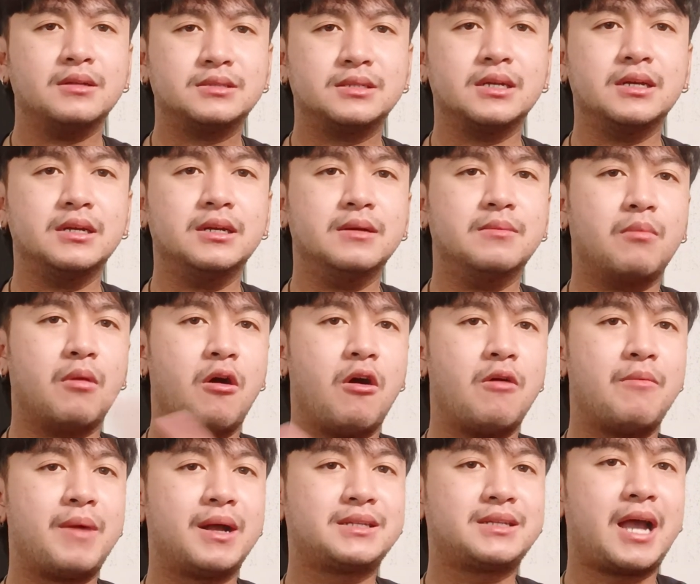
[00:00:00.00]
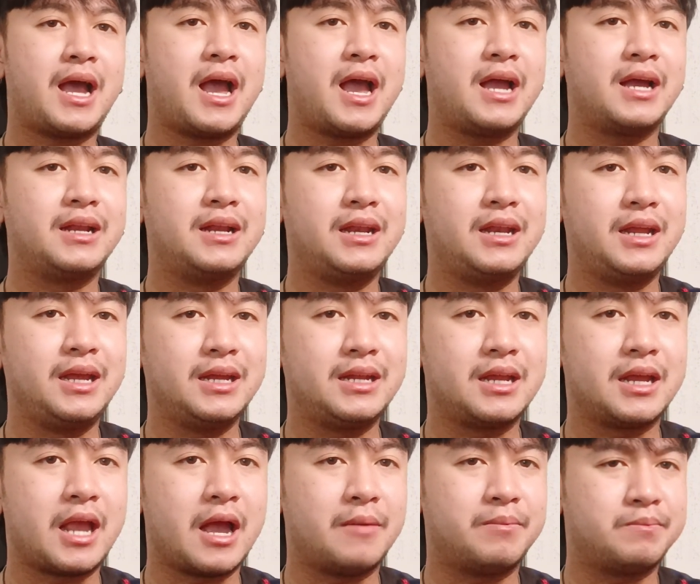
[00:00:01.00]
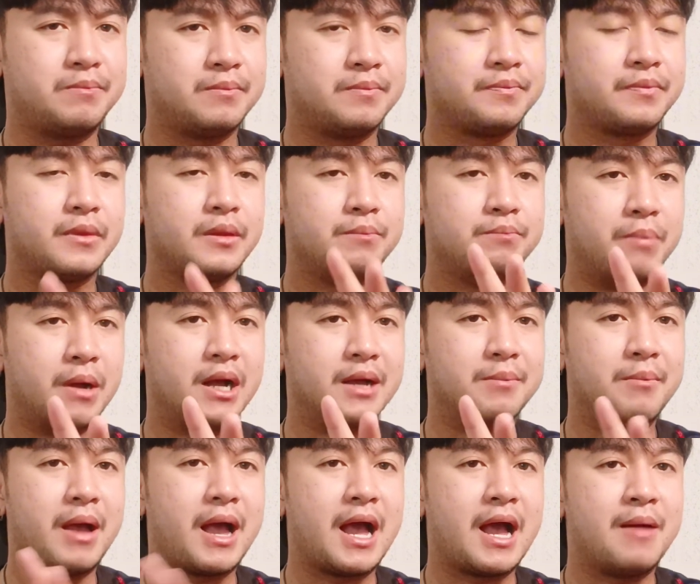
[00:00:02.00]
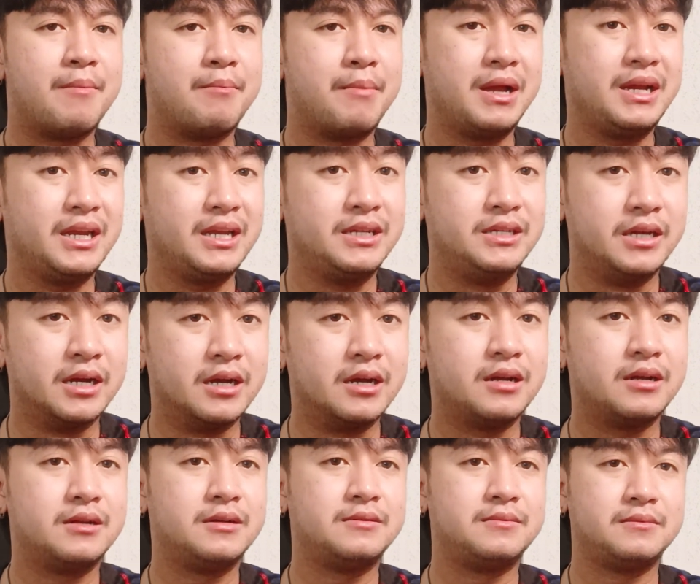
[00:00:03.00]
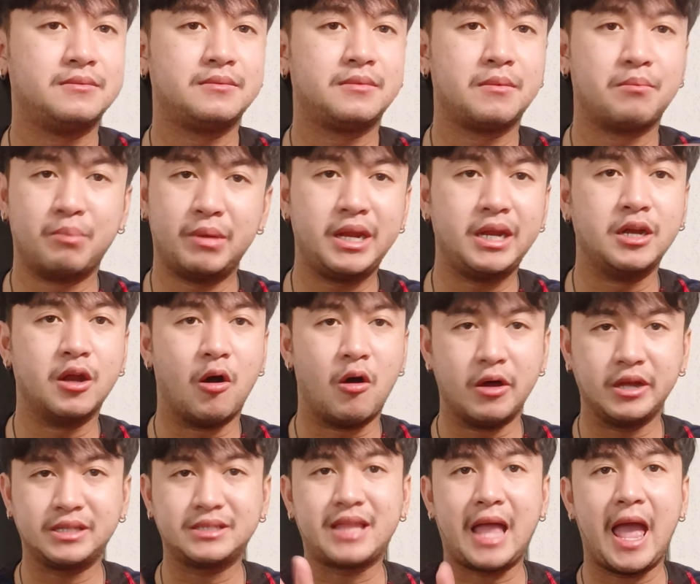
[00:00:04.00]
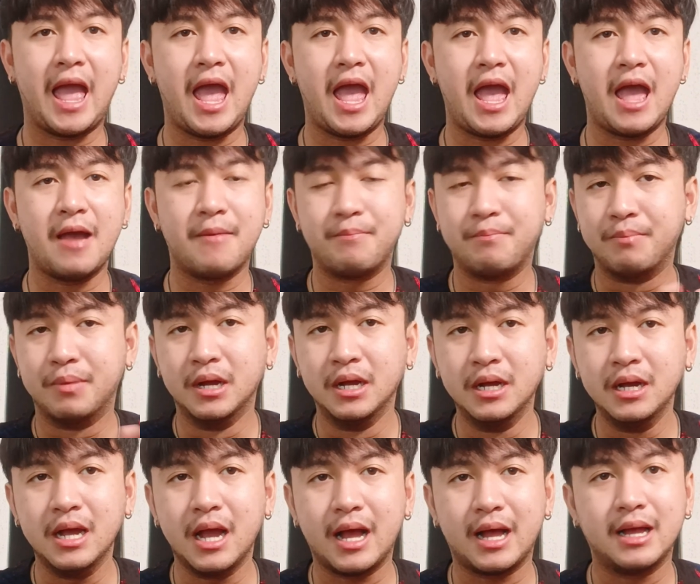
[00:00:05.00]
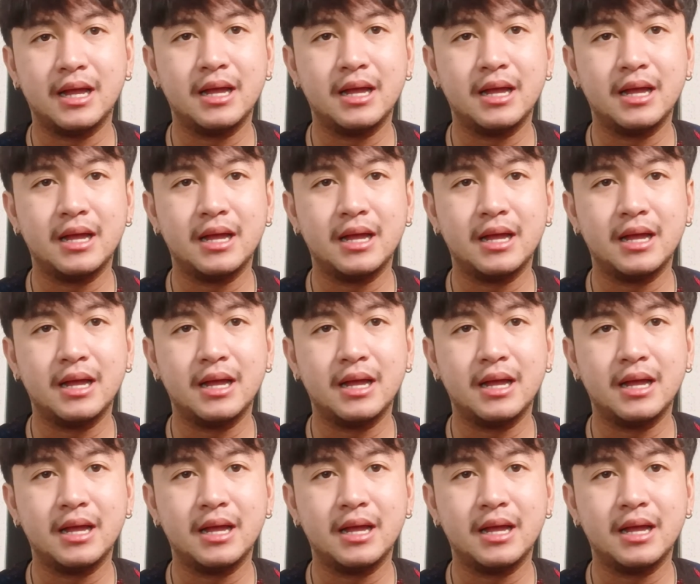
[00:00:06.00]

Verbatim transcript: สื่อมองมาทางนิสนะครับ เปิดมาไม่ได้เยอะไม่ได้น้อยแต่เพื่อ